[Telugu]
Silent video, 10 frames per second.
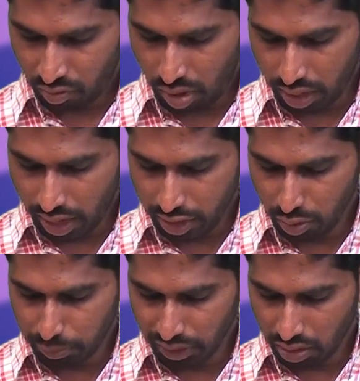వారు
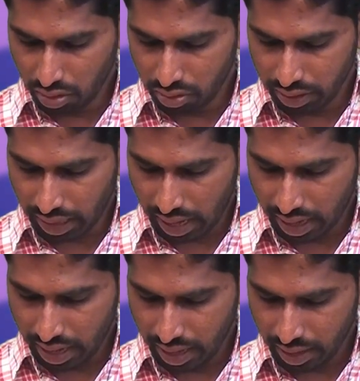ఐగుప్తిలో నుండి
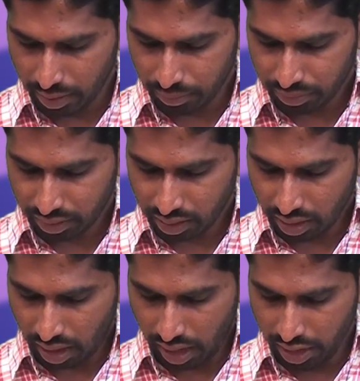రాగానే
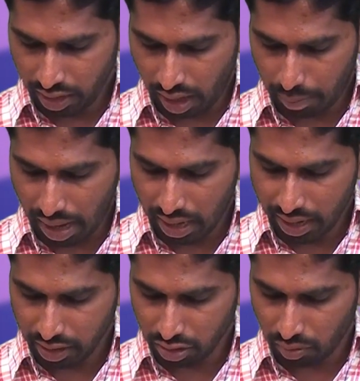ఐ
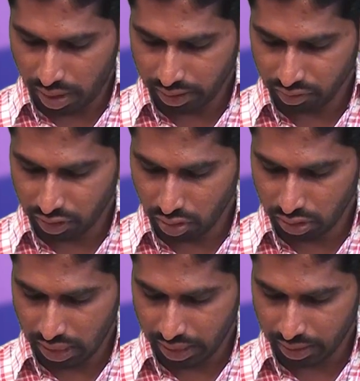అమాలయకులు వారికి
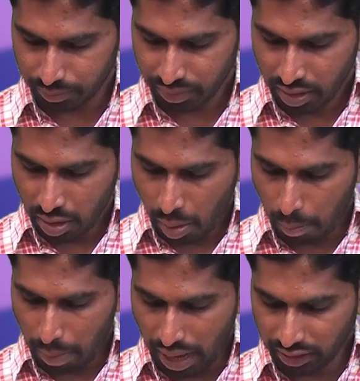విరోధులై
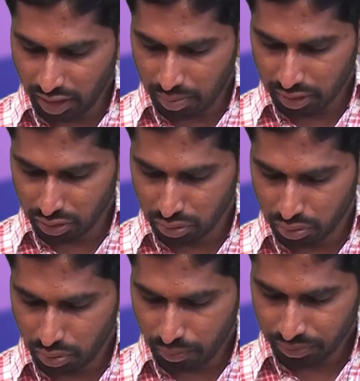మార్గమందు
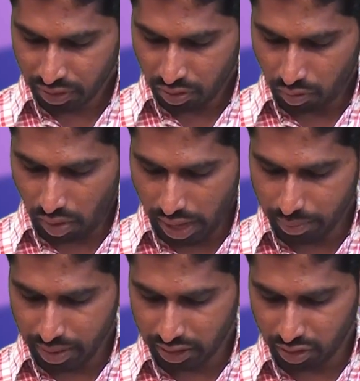
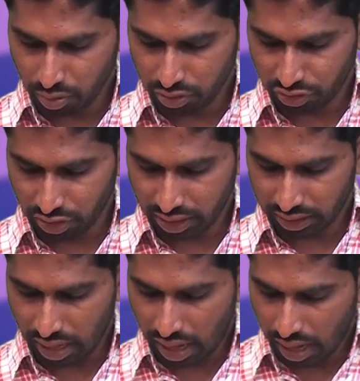వారి మీదకి వచ్చిరి
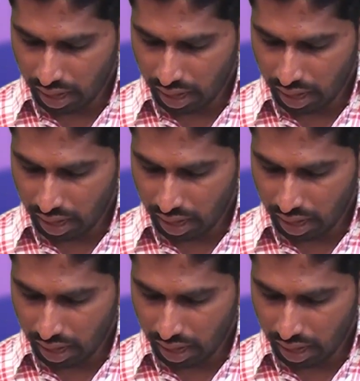కదా